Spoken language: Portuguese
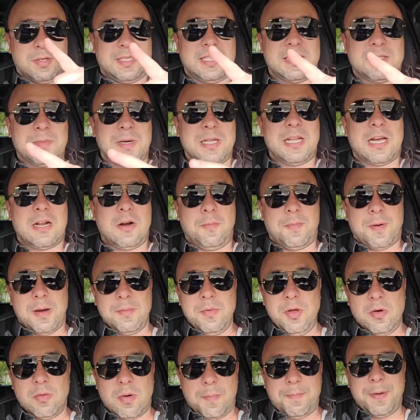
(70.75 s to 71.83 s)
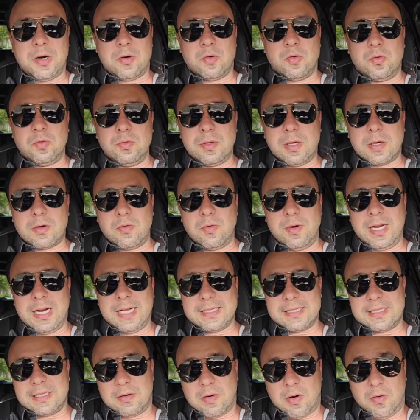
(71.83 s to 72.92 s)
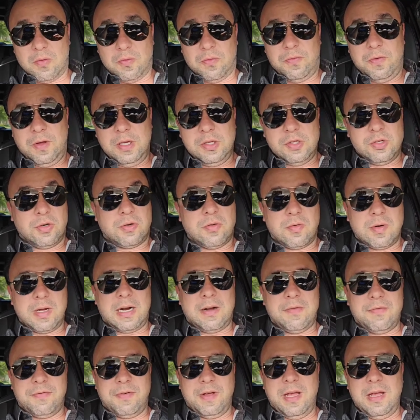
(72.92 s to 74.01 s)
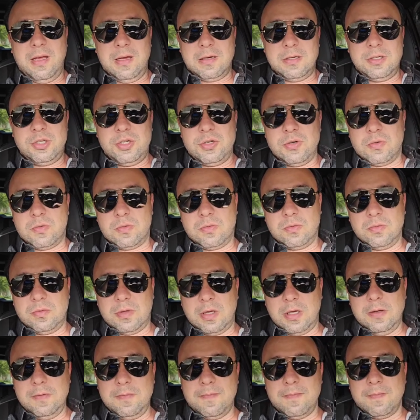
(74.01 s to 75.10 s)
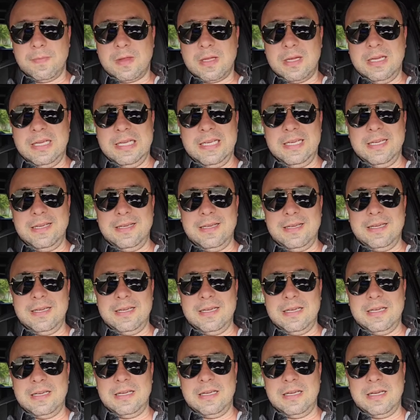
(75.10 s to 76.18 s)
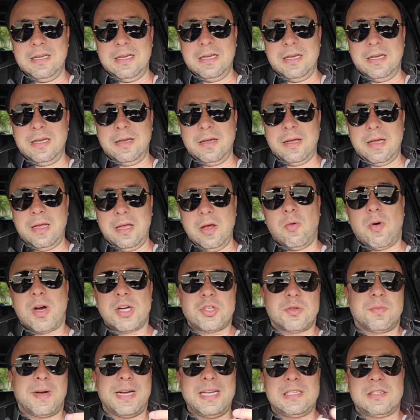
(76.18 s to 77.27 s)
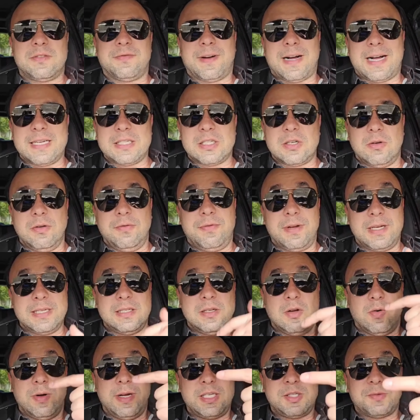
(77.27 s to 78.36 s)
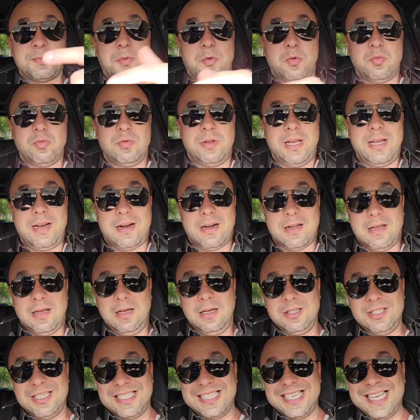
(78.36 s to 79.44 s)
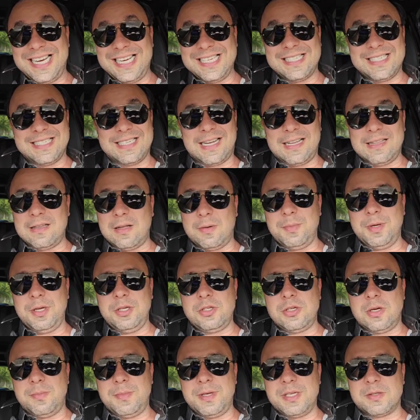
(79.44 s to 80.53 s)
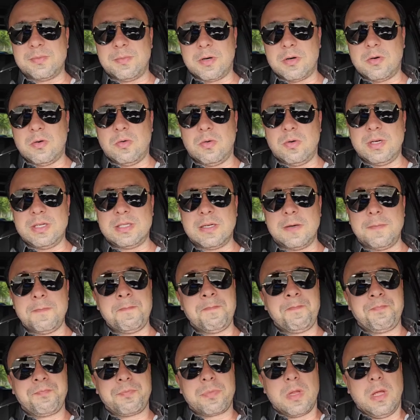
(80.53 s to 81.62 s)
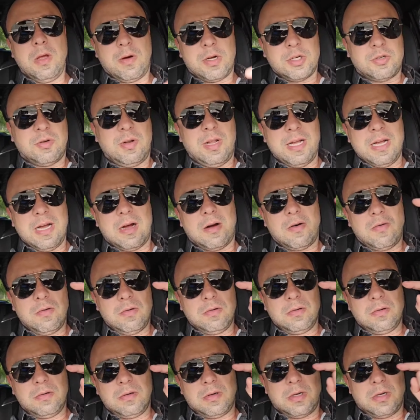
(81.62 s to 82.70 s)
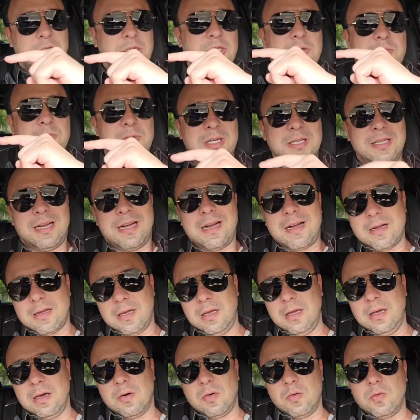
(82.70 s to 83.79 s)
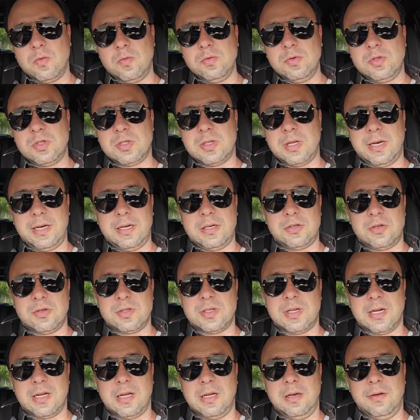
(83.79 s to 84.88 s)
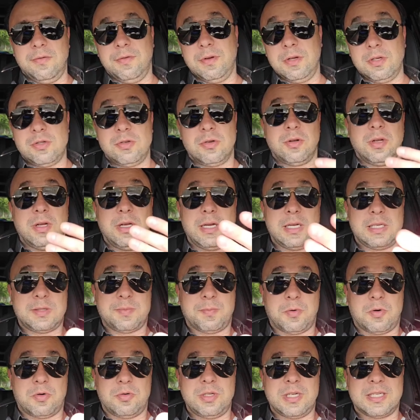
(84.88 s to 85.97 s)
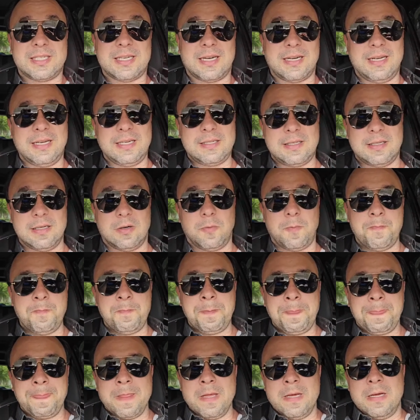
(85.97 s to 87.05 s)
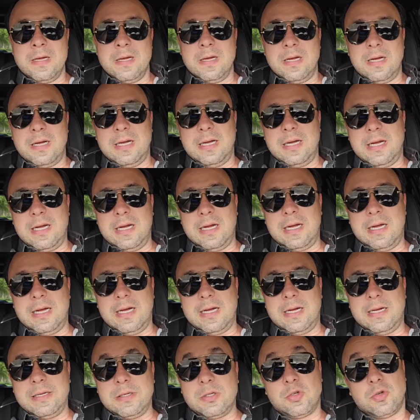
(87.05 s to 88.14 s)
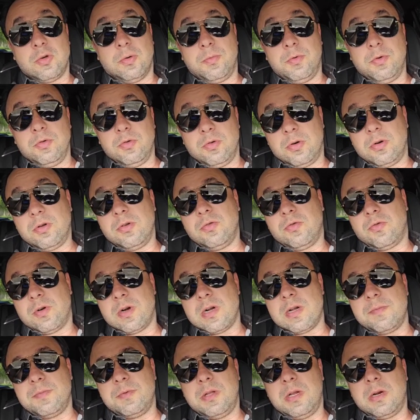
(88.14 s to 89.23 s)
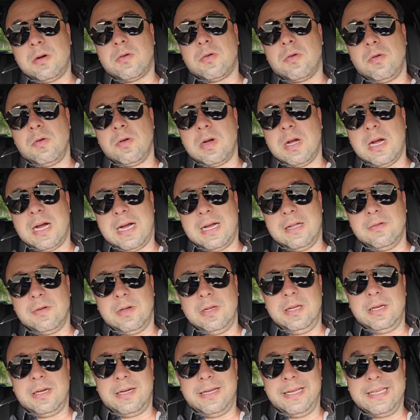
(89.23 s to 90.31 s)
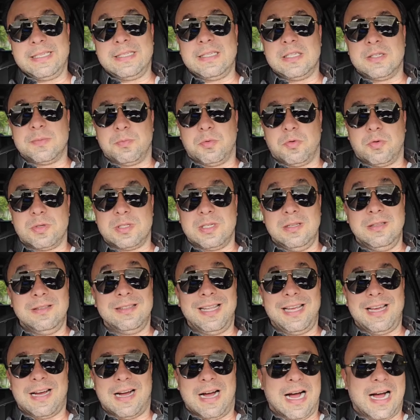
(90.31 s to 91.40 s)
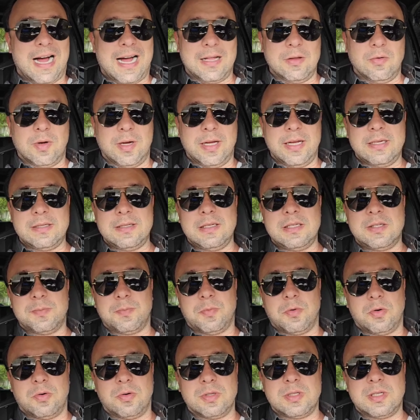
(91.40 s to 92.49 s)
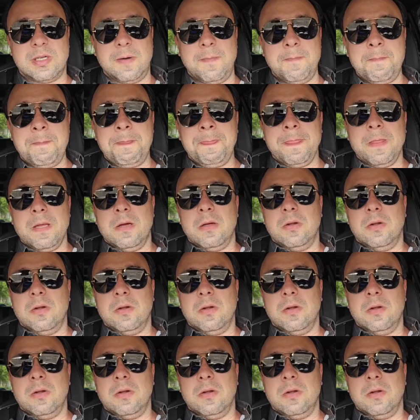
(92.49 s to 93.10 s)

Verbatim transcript: Vocês mandaram para mim uma pergunta com relação ao vídeo que eu gravei anteontem e eu acho mais fácil, ao invés de eu responder aqui e dizer exatamente a mesma coisa, eu acho legal a gente mandar aqui alguns trechos daquele vídeo que responde essa questão é, sobre o Donald Trump ter colocado ali a ex-esposa, enterrado a ex-esposa